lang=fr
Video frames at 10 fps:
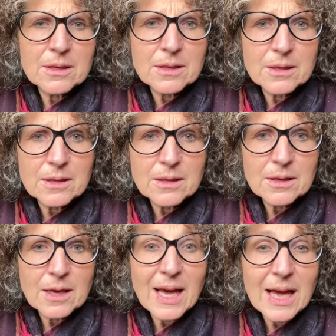et
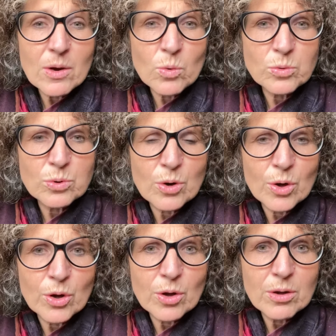
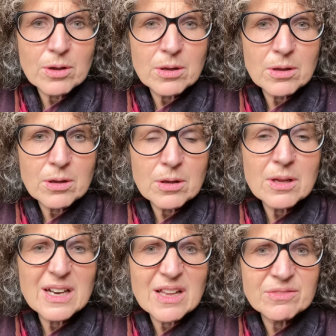raconte-leur
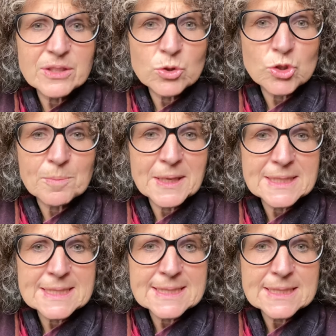la vie que je mène
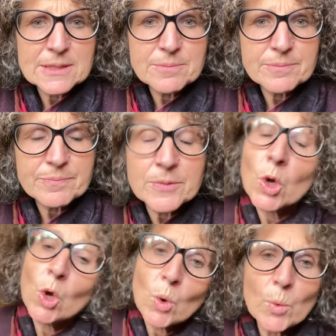ici.
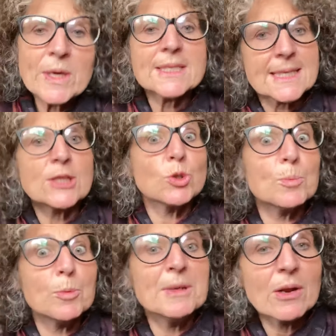Oui, ça, je
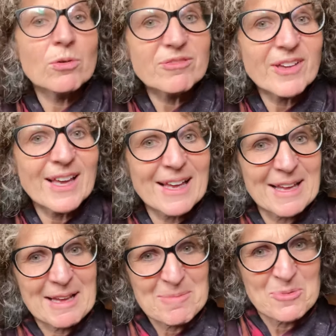peux bien le faire,
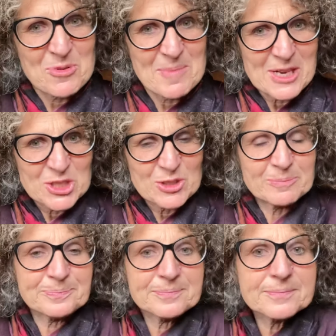répond le marchand.
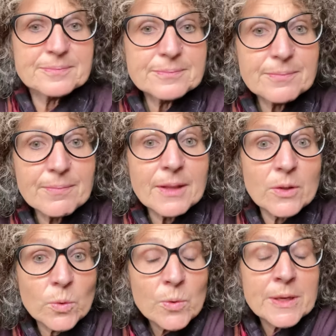
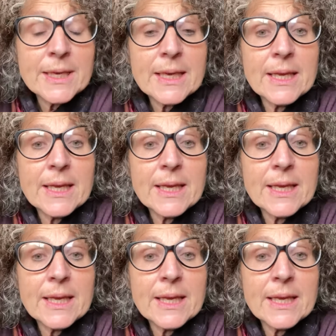Donc,